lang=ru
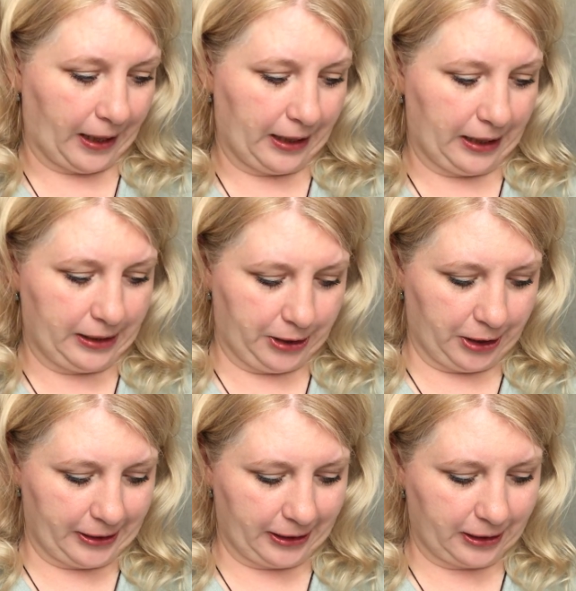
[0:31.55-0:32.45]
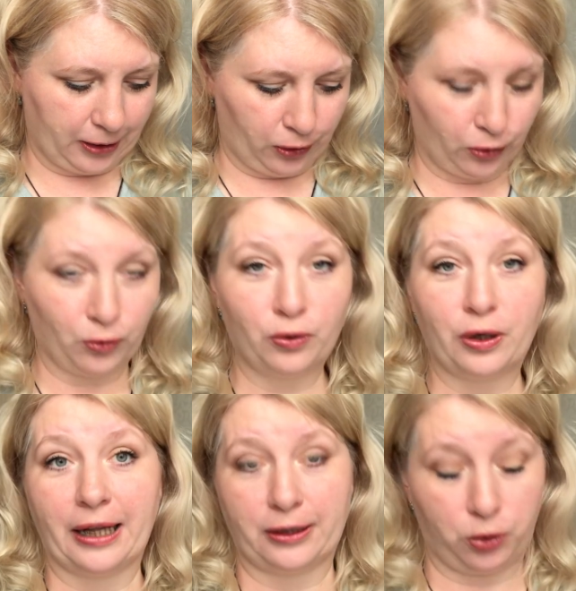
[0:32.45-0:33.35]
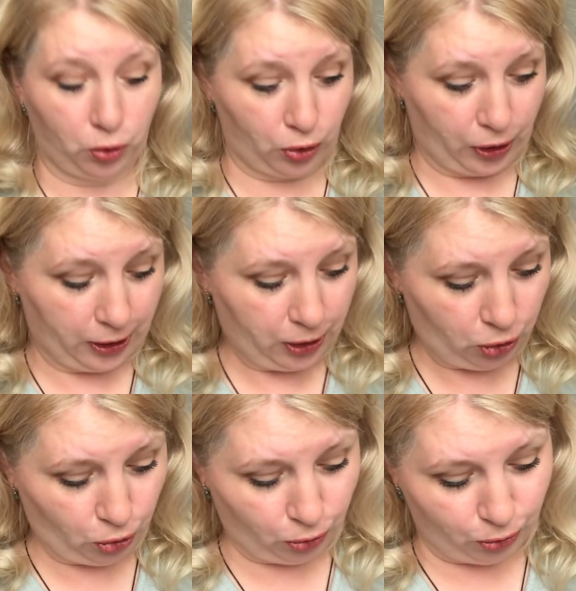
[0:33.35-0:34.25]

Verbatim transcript: я сейчас открыла наугад эту страничку,